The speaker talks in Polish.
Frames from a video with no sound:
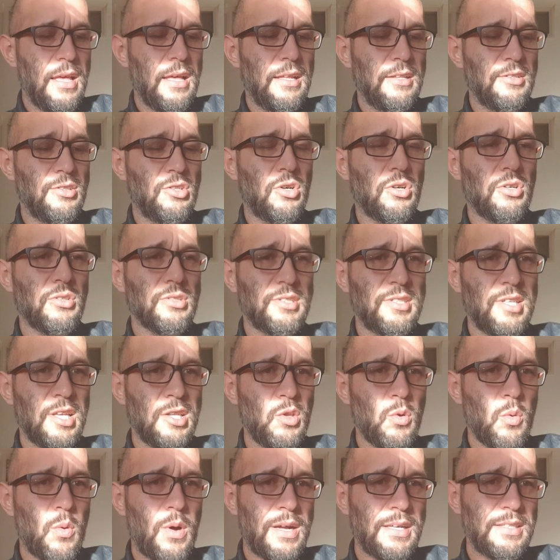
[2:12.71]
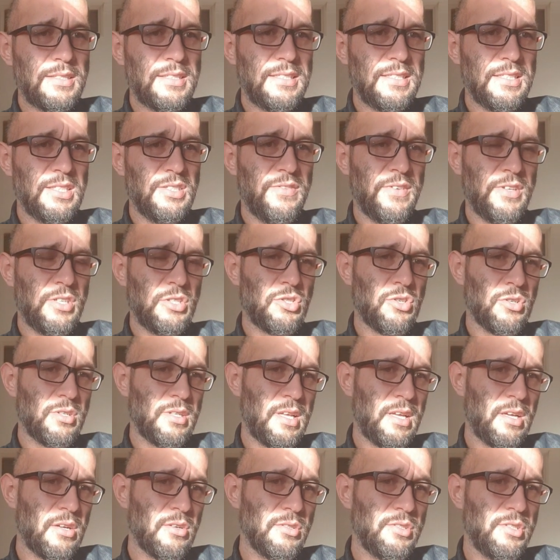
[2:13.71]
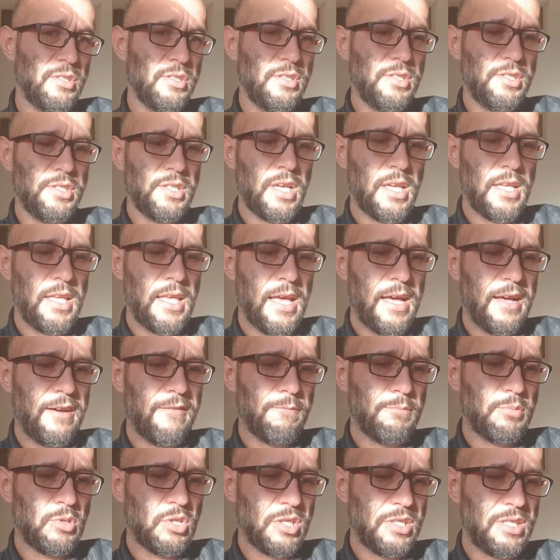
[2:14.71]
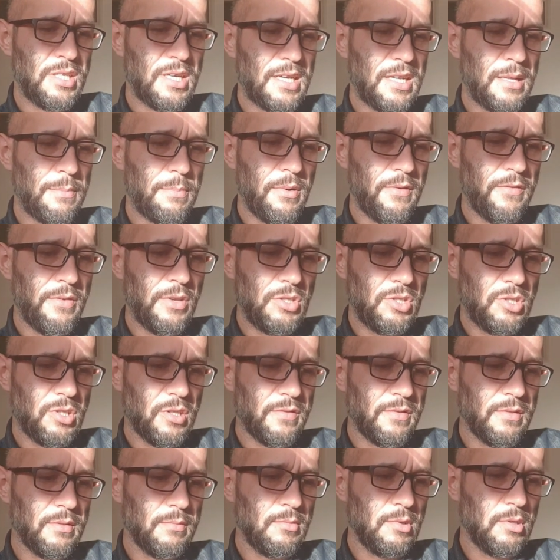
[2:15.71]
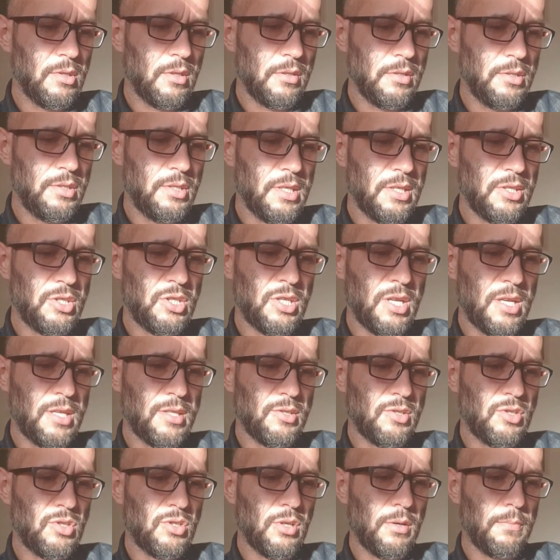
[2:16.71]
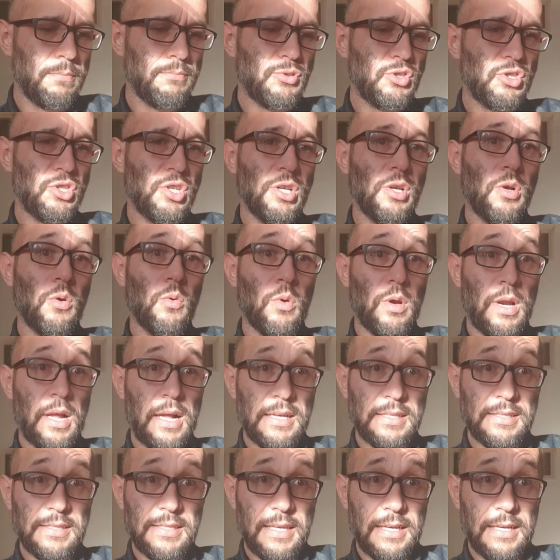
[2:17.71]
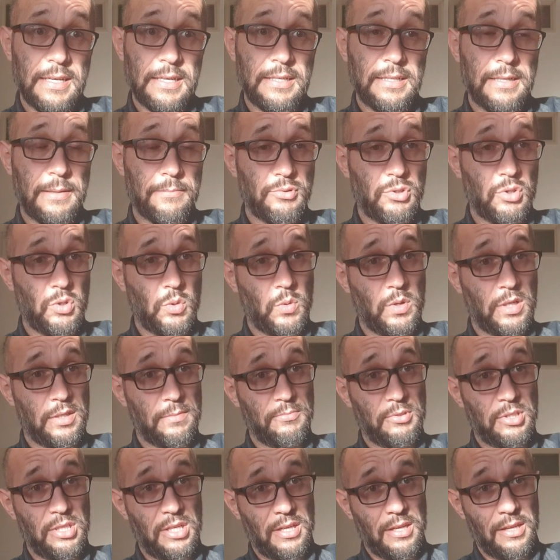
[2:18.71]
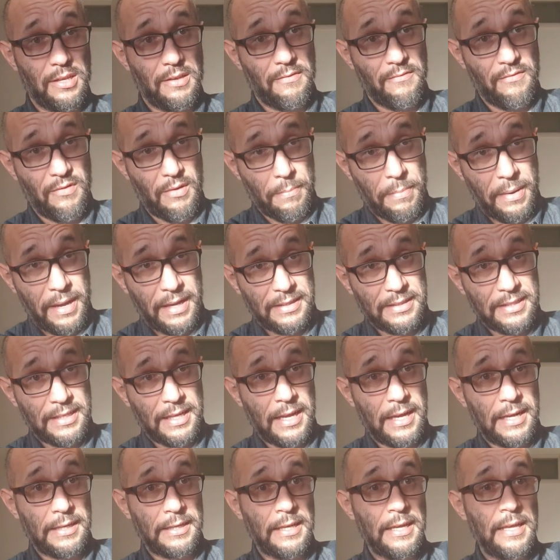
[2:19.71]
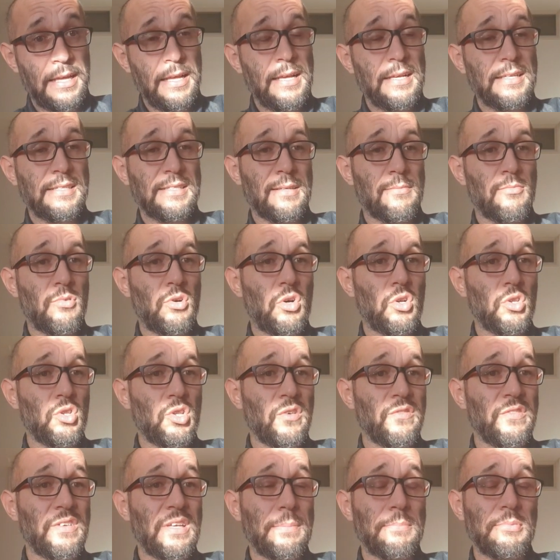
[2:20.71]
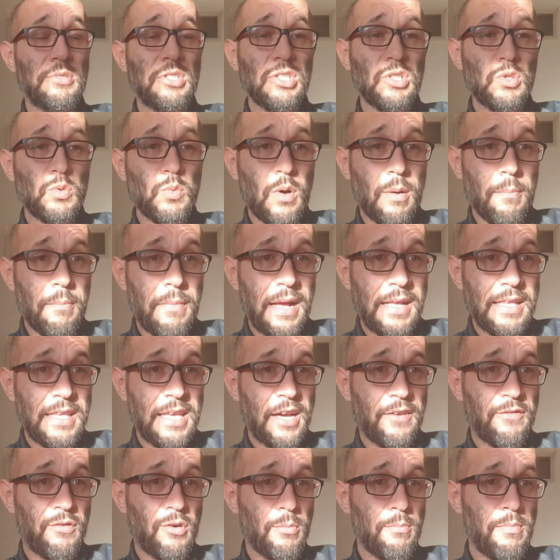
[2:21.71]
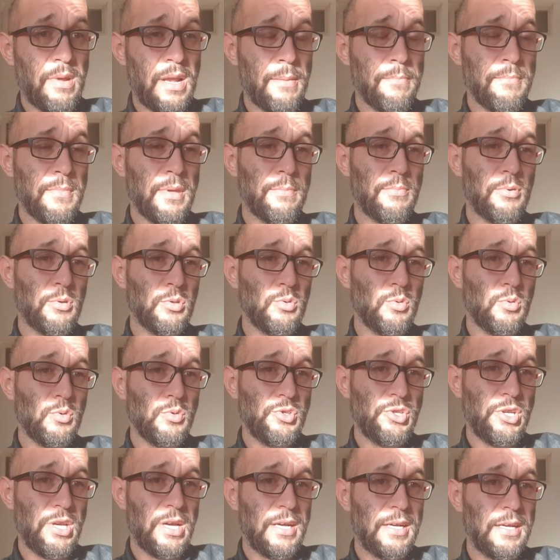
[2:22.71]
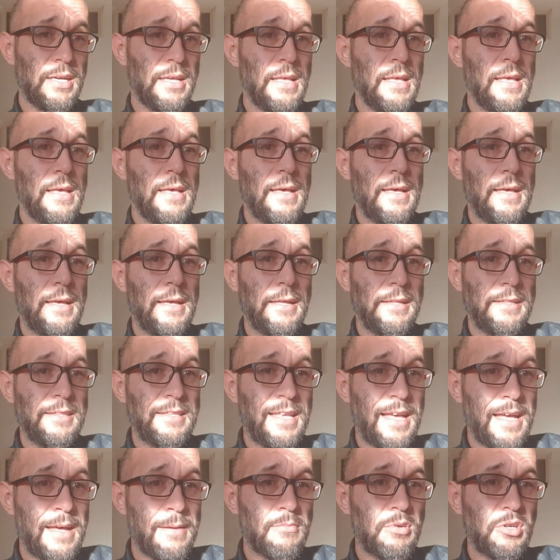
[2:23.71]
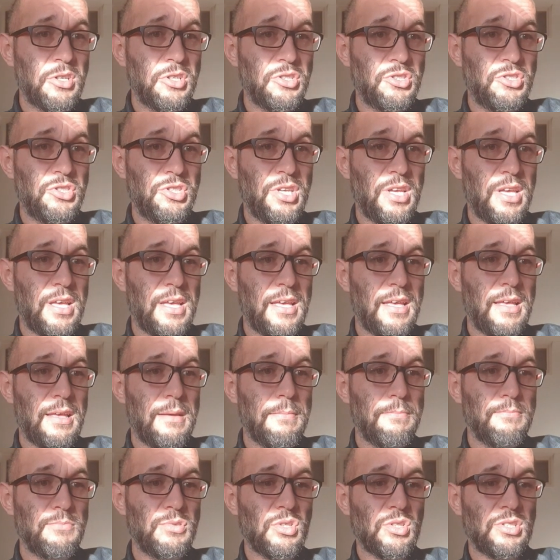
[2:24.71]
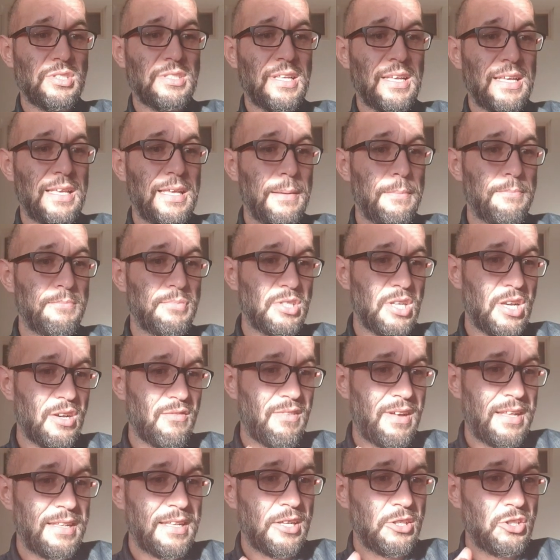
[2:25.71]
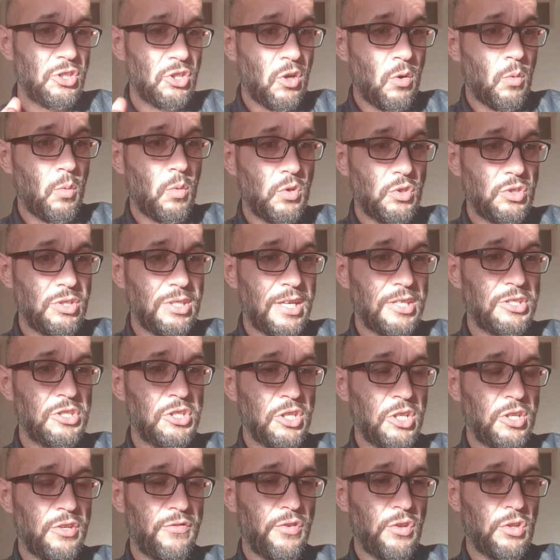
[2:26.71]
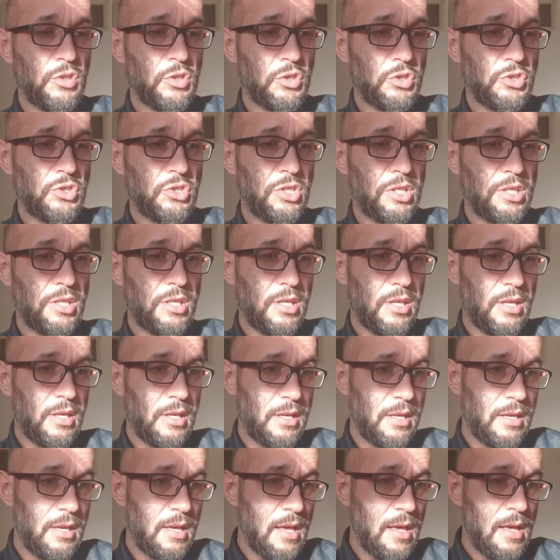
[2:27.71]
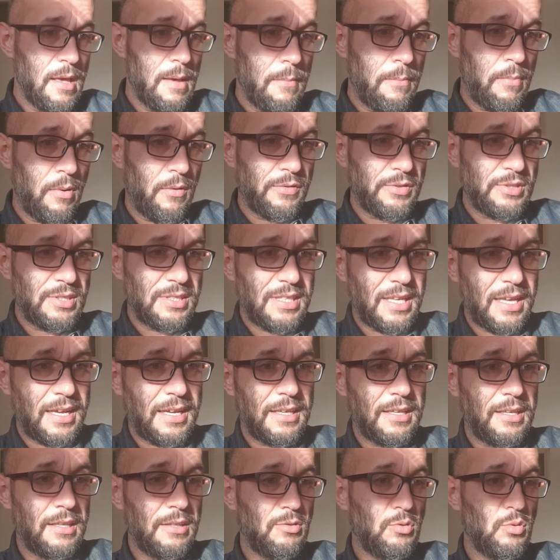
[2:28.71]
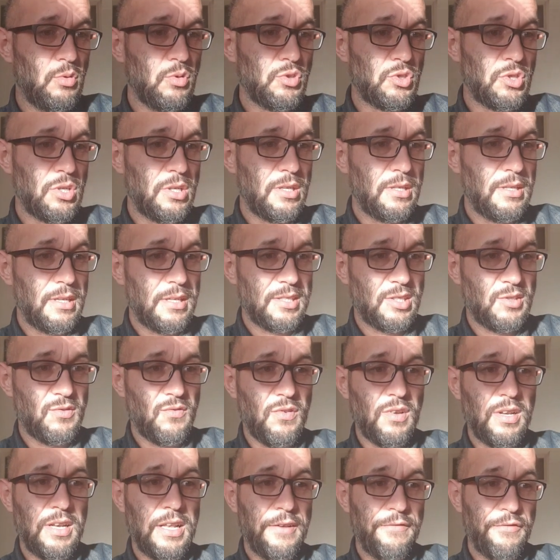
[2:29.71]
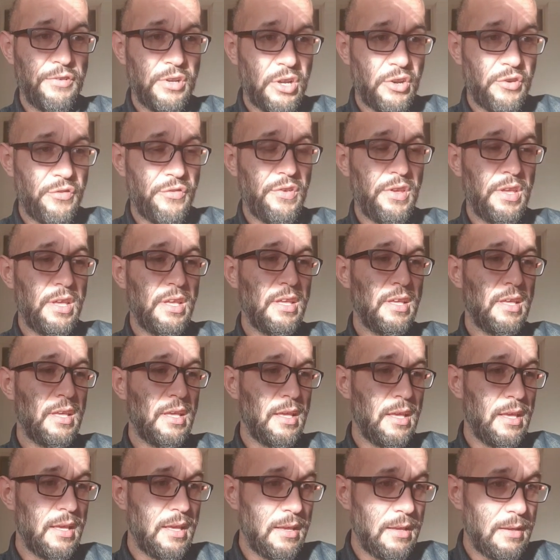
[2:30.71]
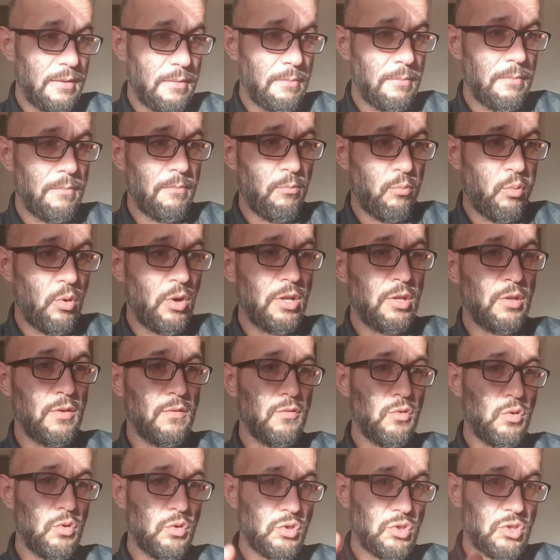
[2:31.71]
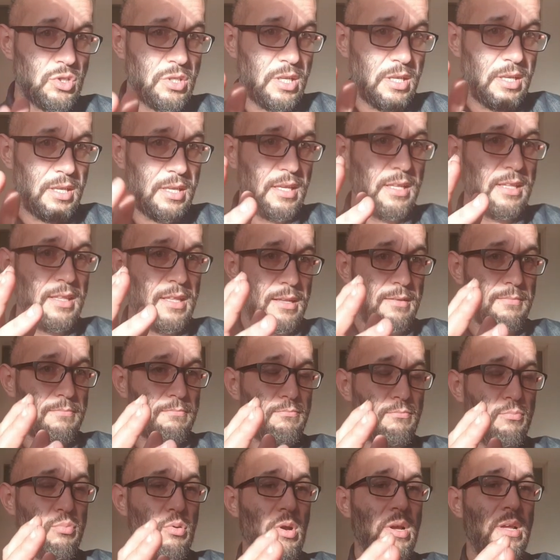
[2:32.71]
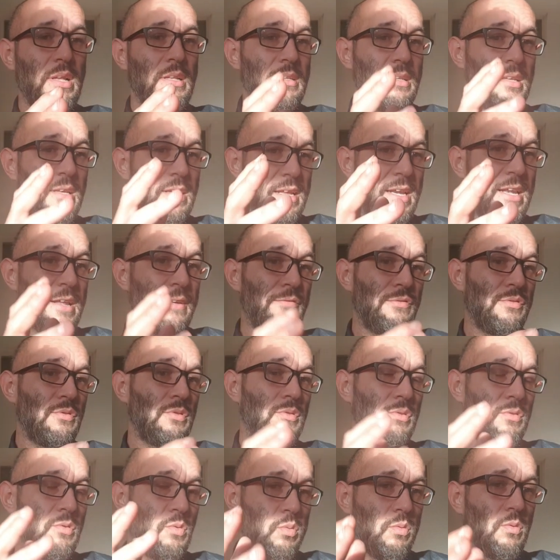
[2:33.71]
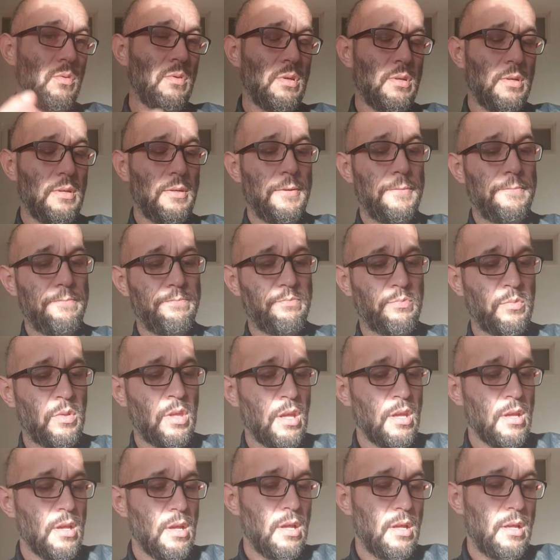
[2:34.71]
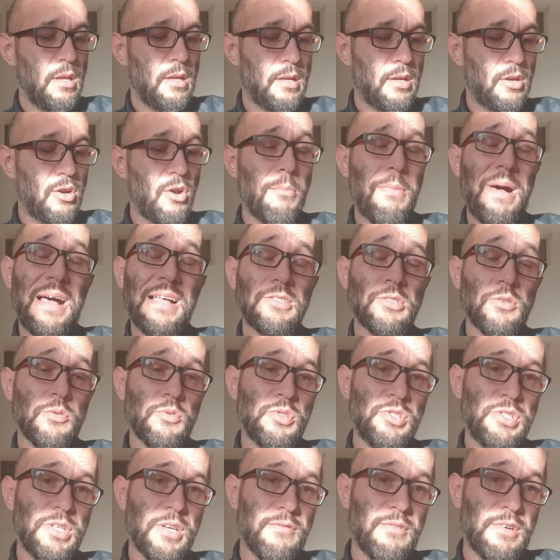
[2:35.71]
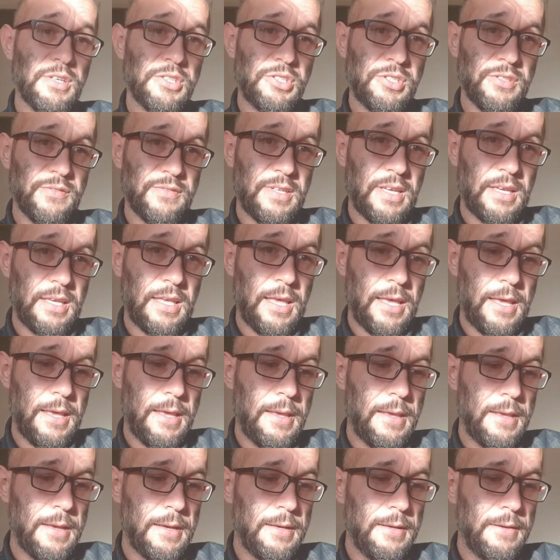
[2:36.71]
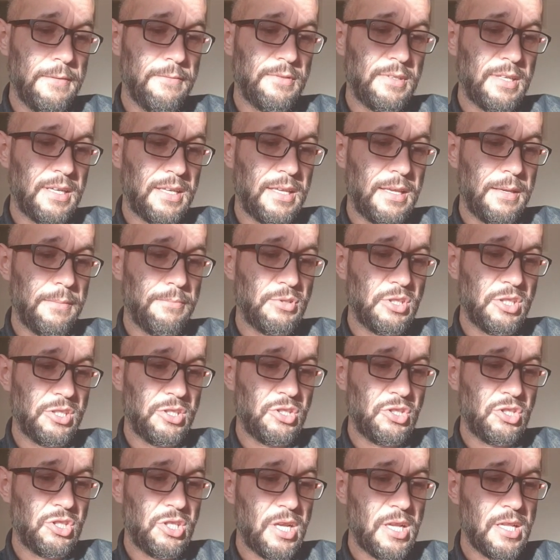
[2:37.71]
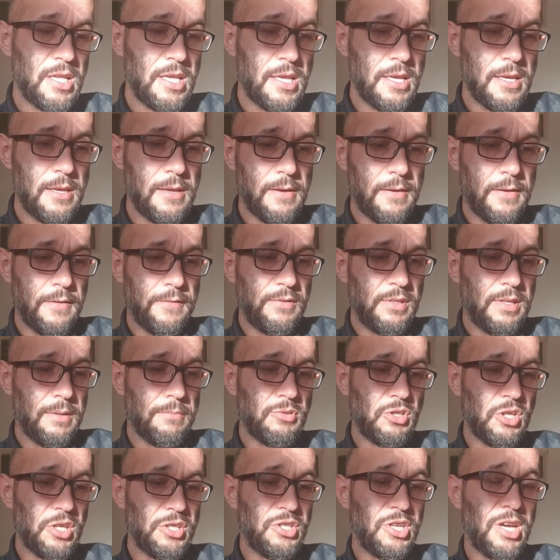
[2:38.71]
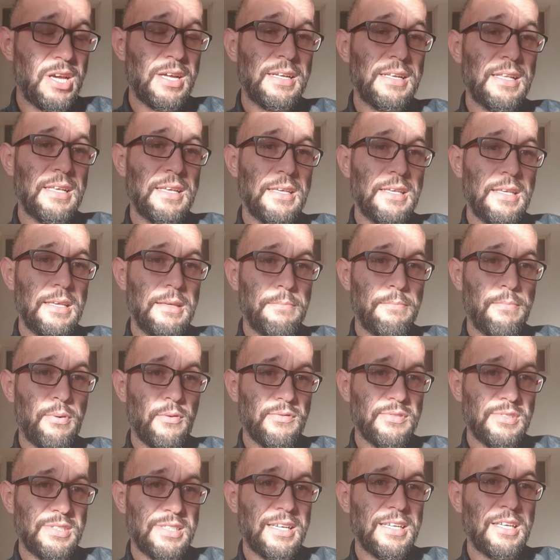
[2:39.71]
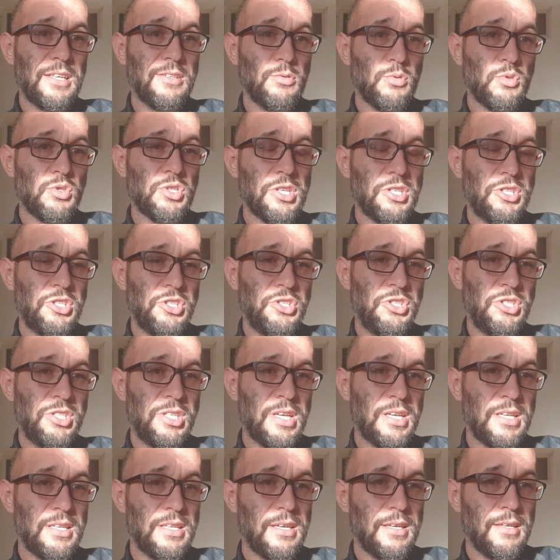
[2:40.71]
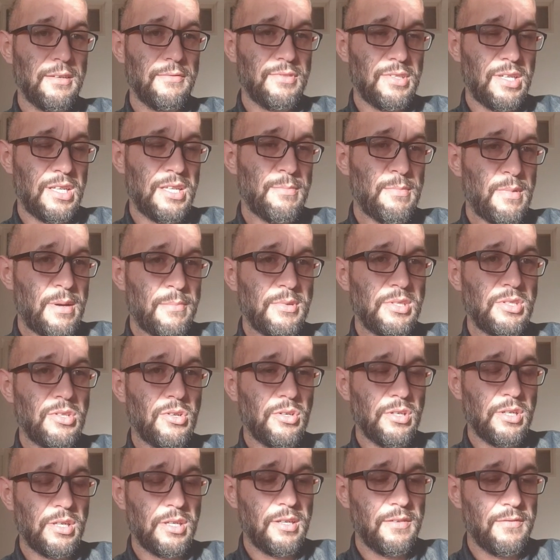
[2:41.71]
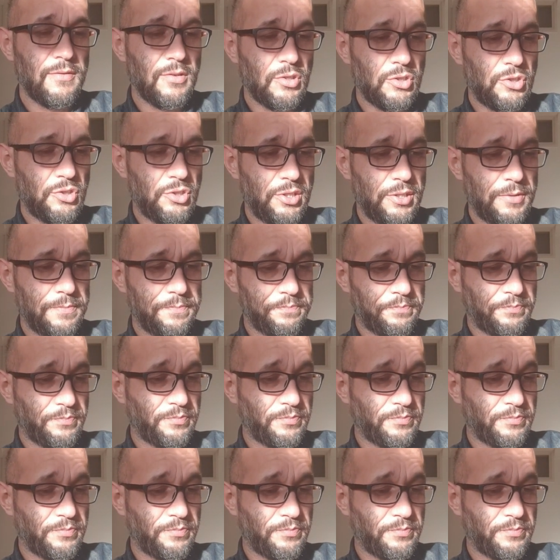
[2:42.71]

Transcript: Do sytuacji zwiększonego ciśnienia w przydziale powięziowym dojdzie często przy urazach, na przykład przy wypadkach samochodowych, przy złamaniach w obrębie podudzia, e, tam gdzie zostaje przerwana ciągłość naczyń krwionośnych i powstaje i duży jest wylew krwi i płynów różnych i ten płyn i krew um, gromadzą się właśnie w takiej, e, w takiej przestrzeni, e, w tym przedziale i powstaje duże ciśnienie i wtedy mamy dolegliwości.